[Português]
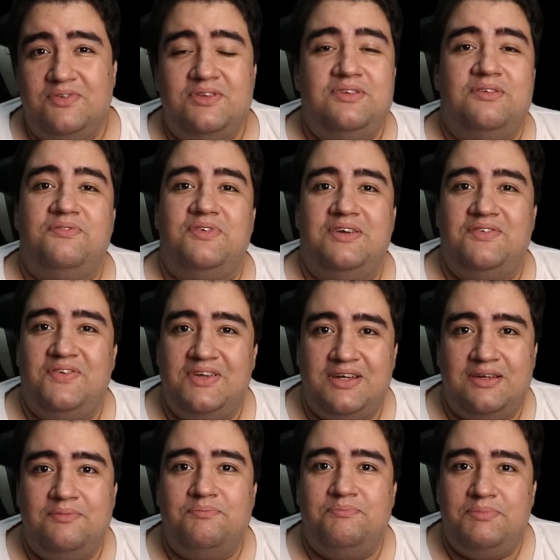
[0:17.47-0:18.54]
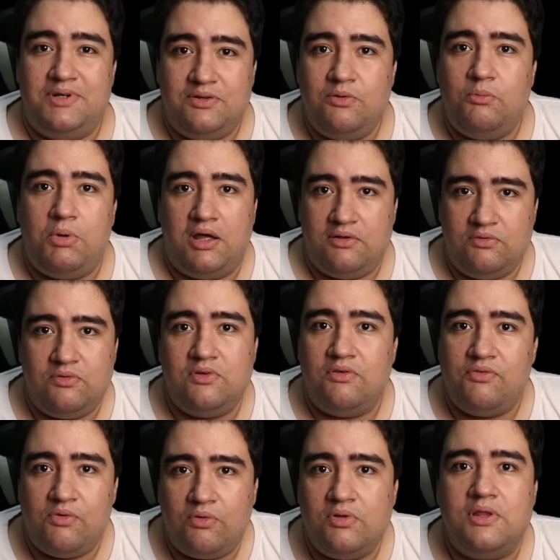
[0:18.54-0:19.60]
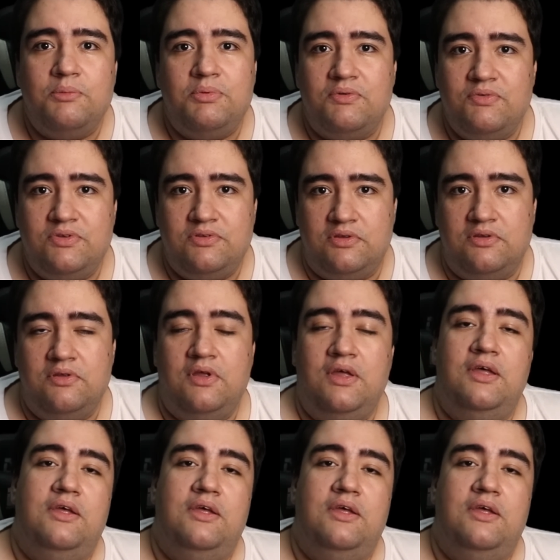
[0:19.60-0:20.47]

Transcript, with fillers: você vai ficar perturbado com o que eu vou contar pra você.